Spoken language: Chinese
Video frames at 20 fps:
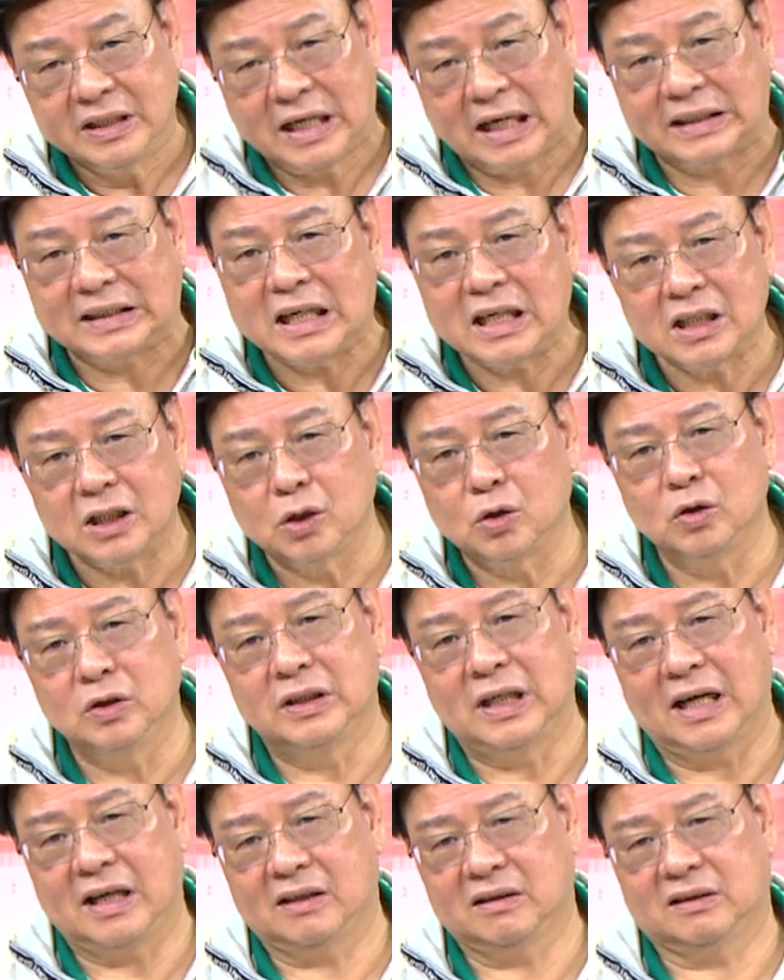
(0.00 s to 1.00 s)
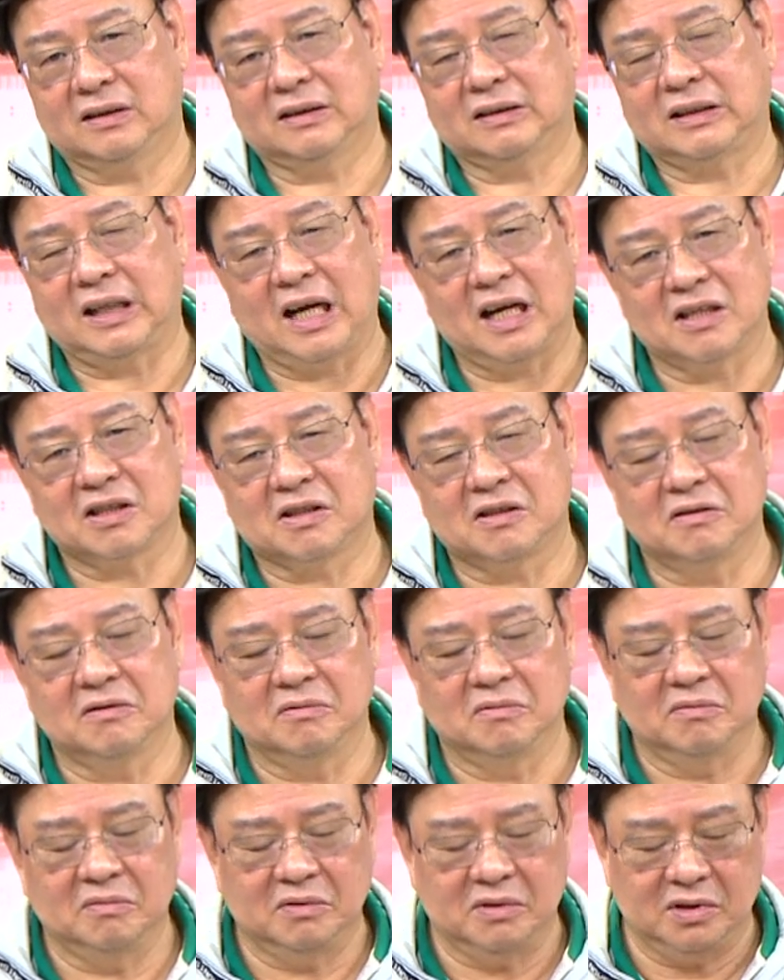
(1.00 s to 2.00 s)
亚当理论，它它
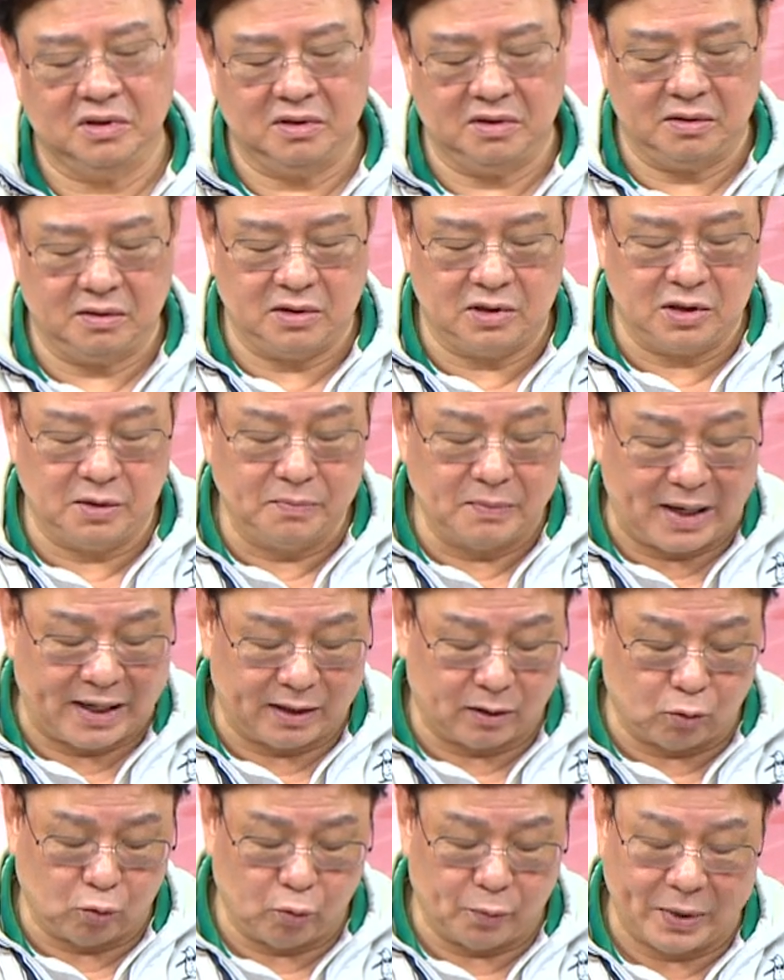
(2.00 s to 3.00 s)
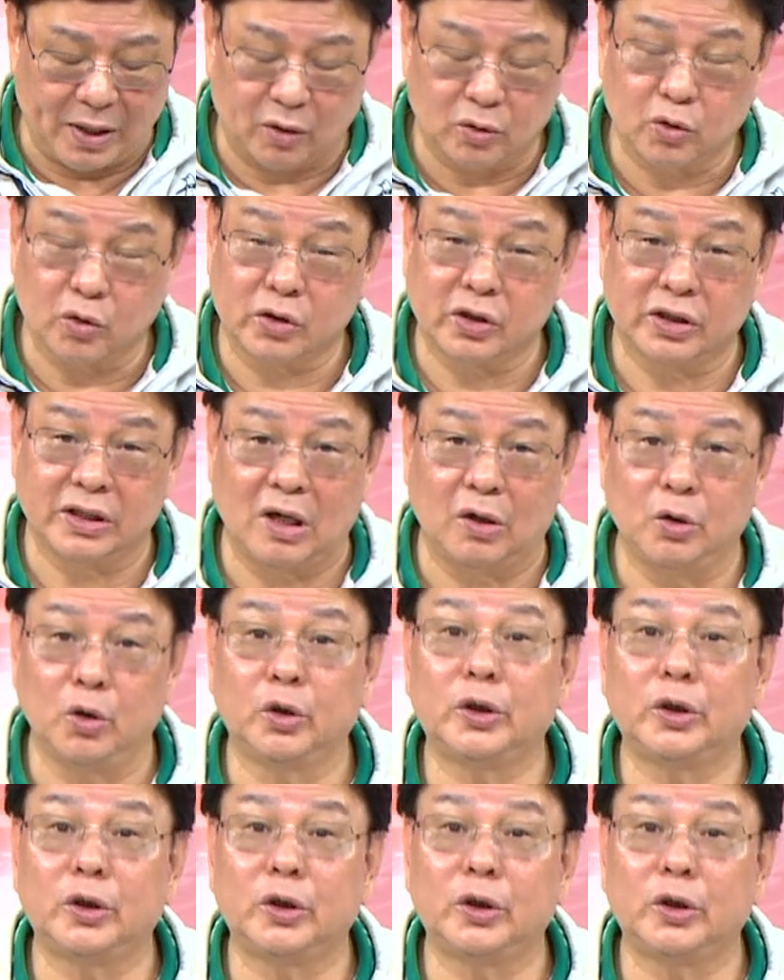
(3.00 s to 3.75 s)
是，你买股票就是要有